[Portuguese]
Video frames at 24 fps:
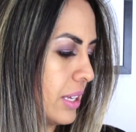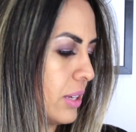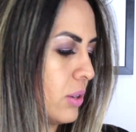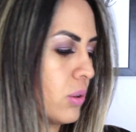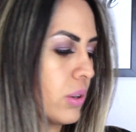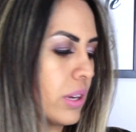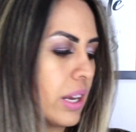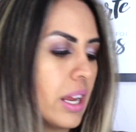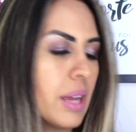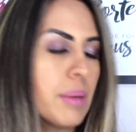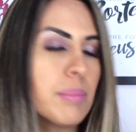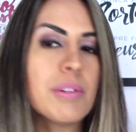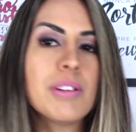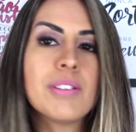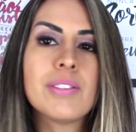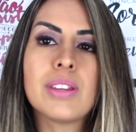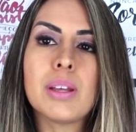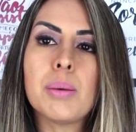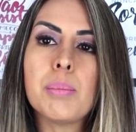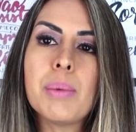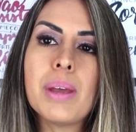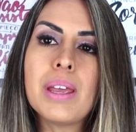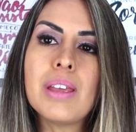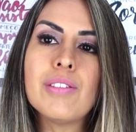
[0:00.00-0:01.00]
E o creme
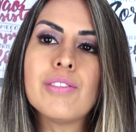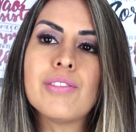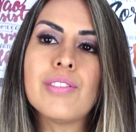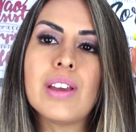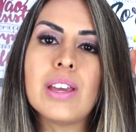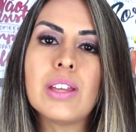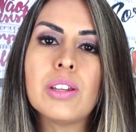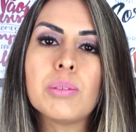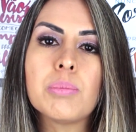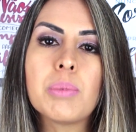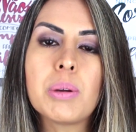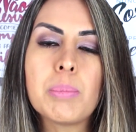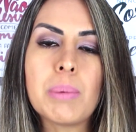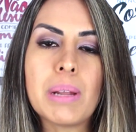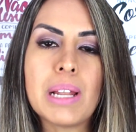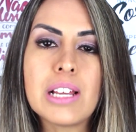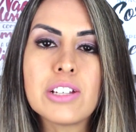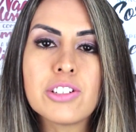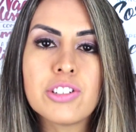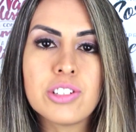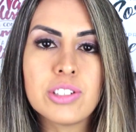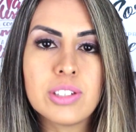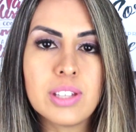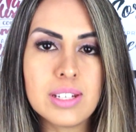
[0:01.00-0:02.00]
também vem numa
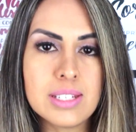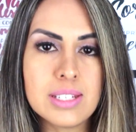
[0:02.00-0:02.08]
embalagem de